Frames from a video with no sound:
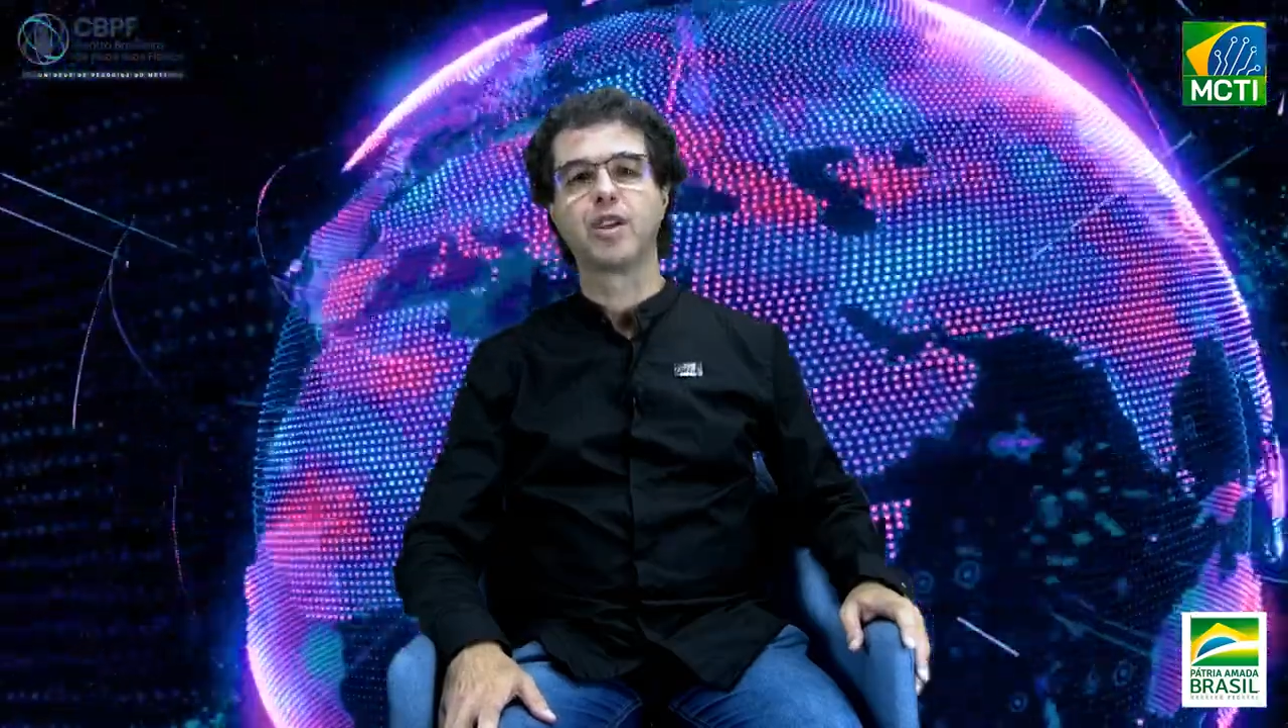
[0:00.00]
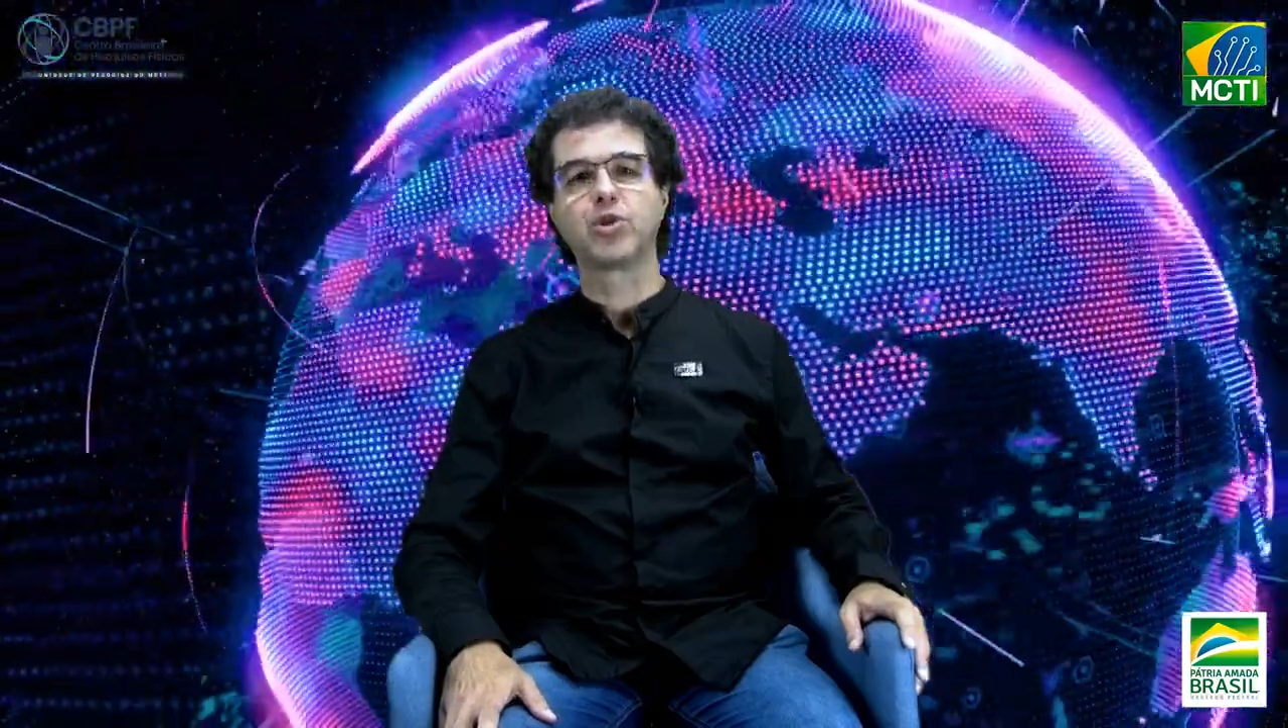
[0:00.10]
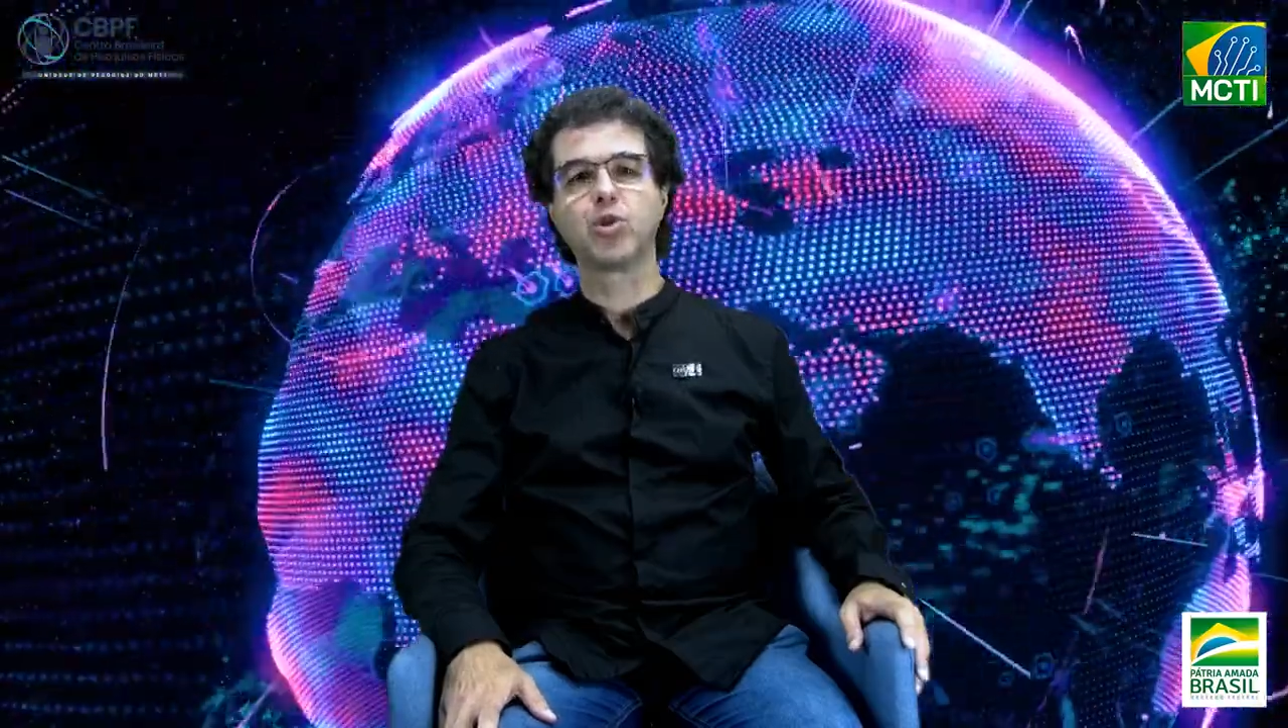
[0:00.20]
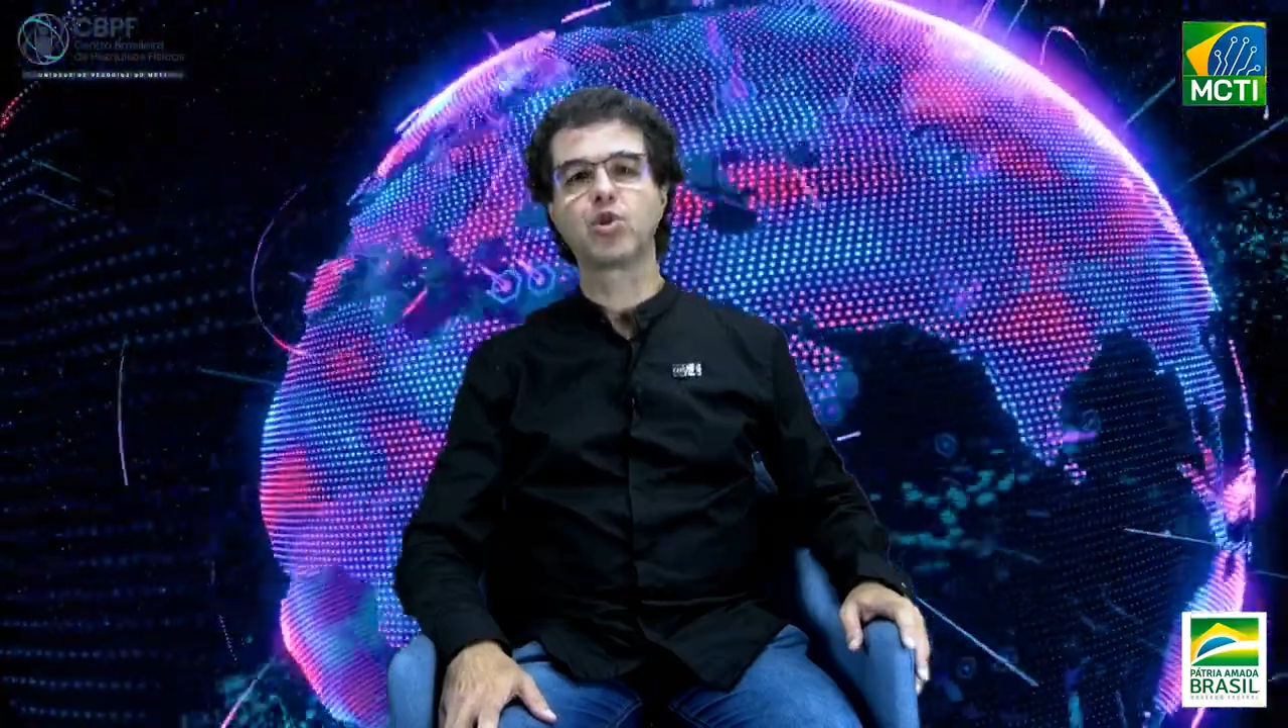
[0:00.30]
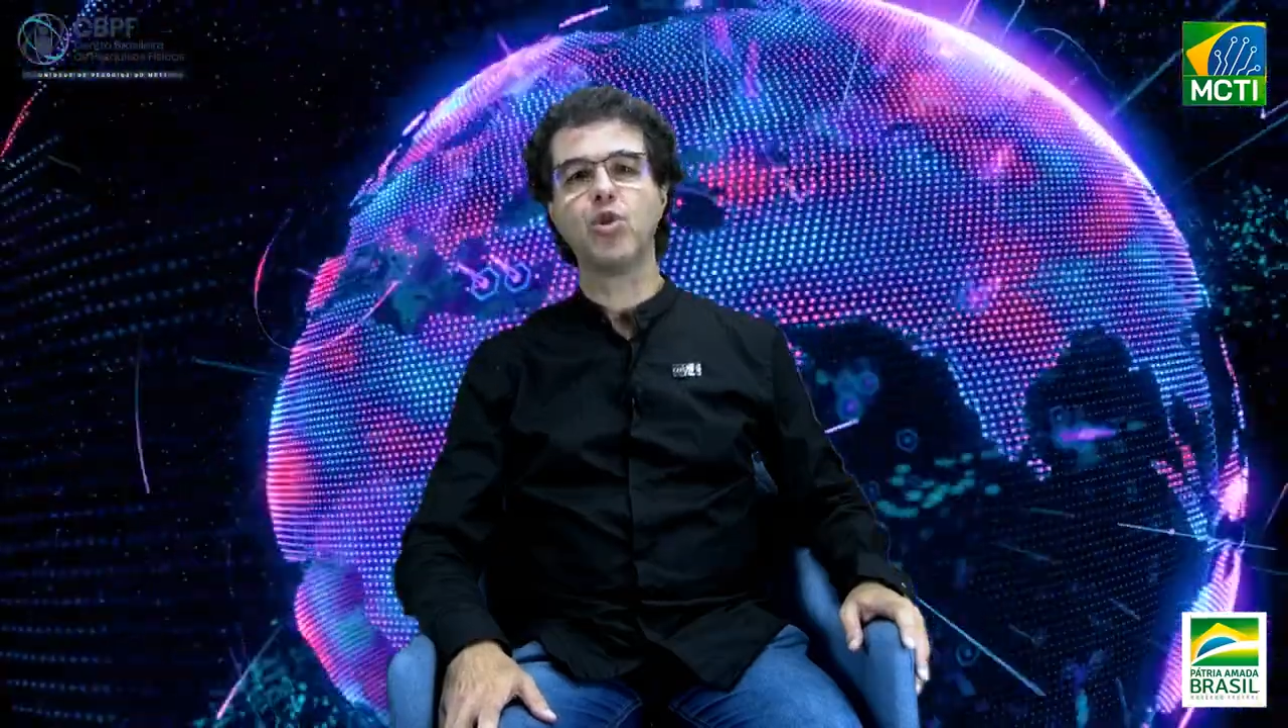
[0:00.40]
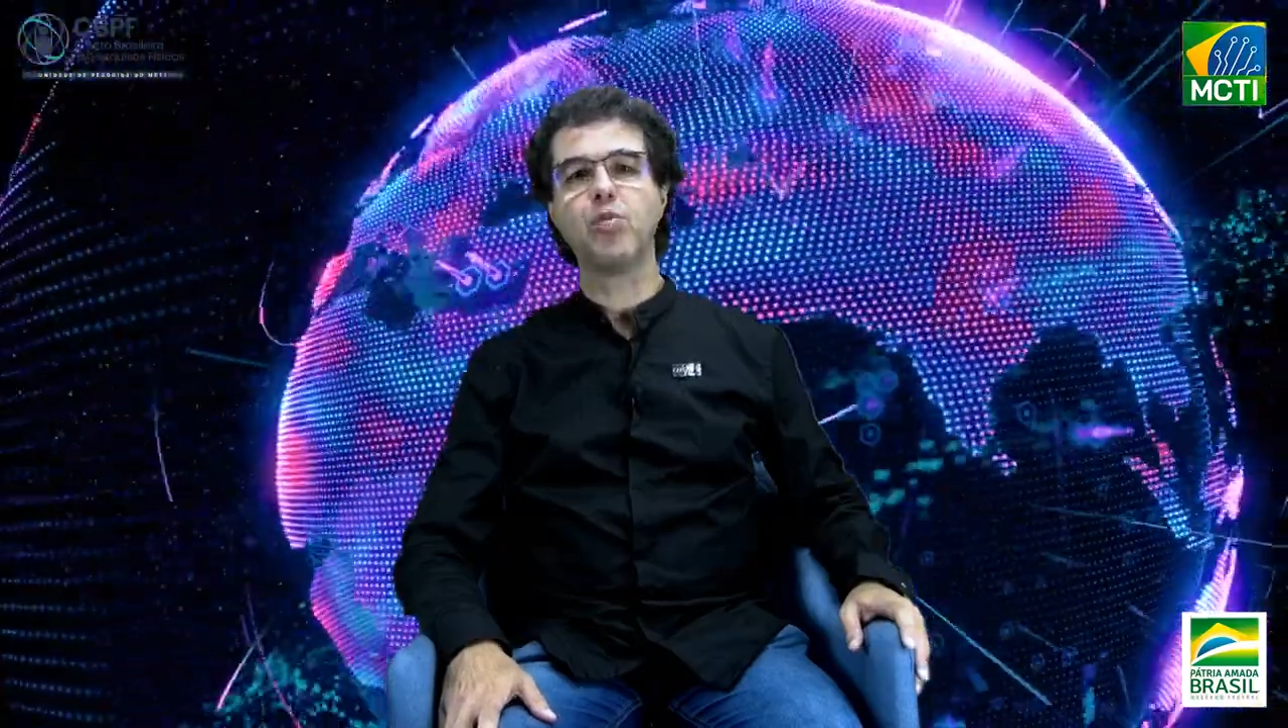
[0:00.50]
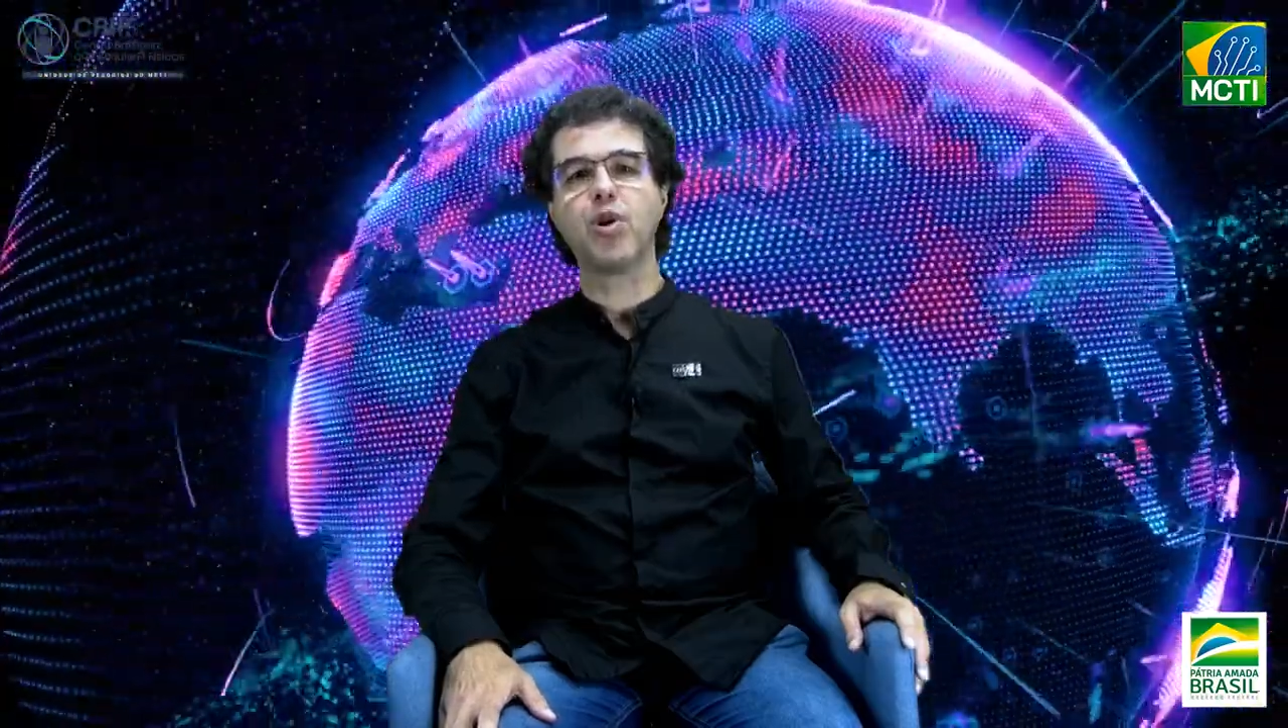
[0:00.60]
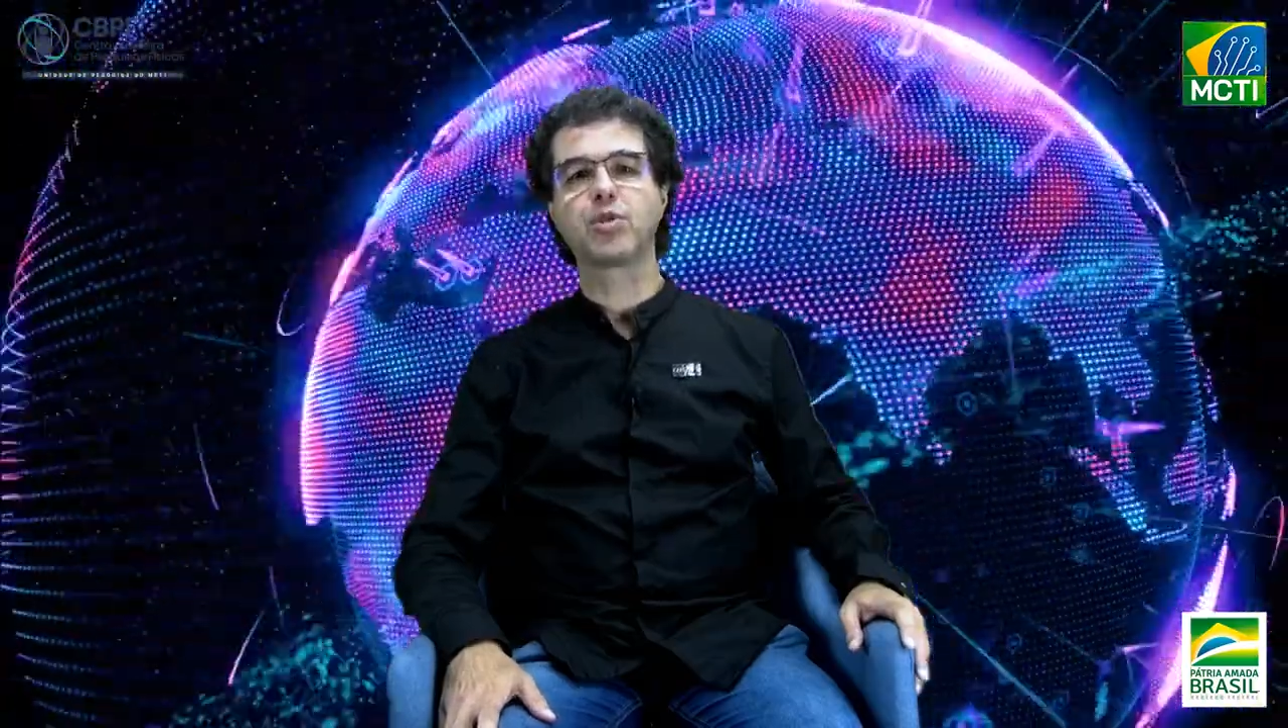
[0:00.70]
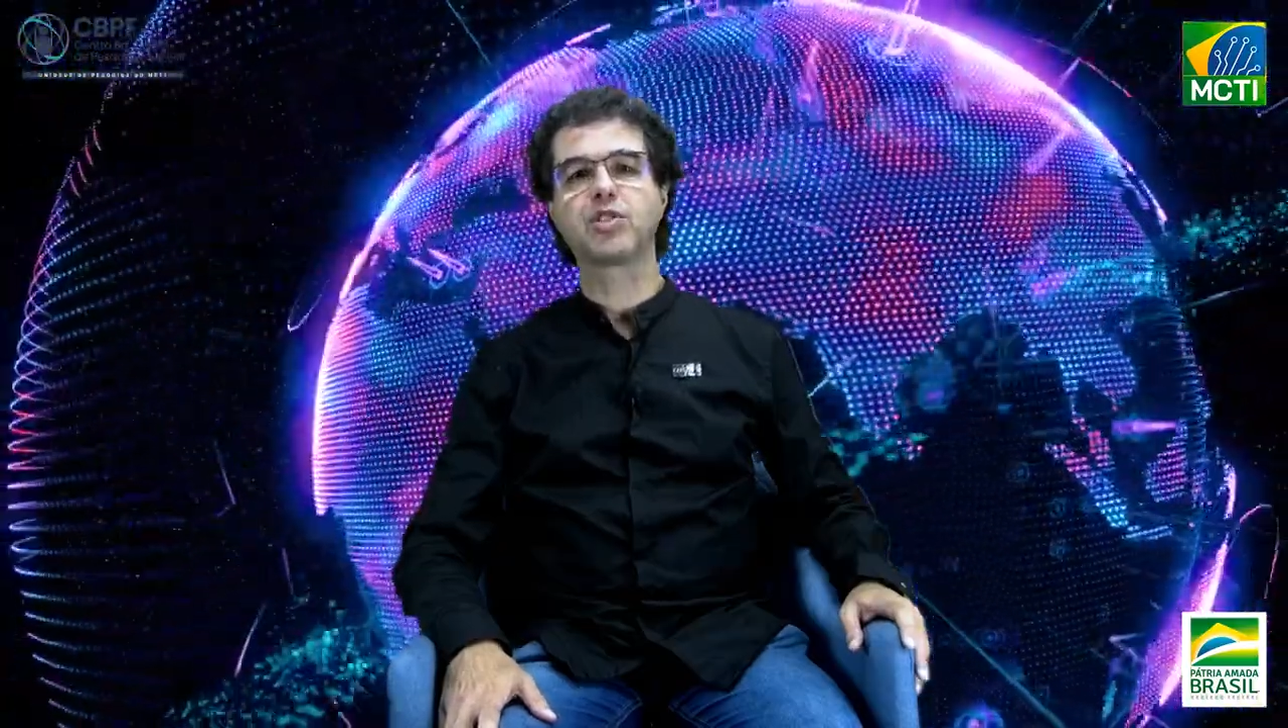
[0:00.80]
sou João Paulo